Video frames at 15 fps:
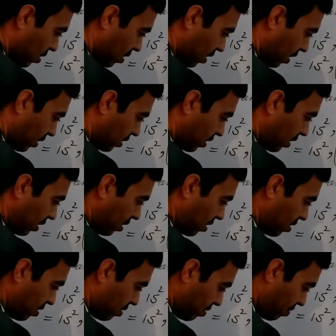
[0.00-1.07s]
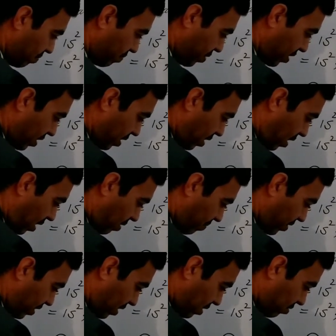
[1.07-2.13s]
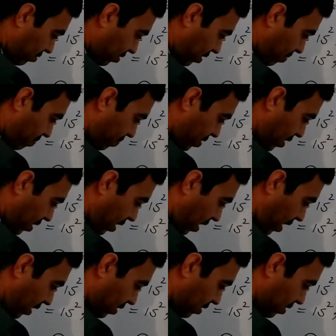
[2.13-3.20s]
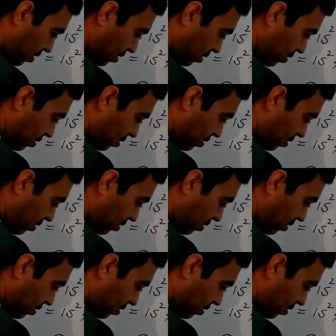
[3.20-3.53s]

ये तीन पी आर्बिटाल्स हो गए पी एक्स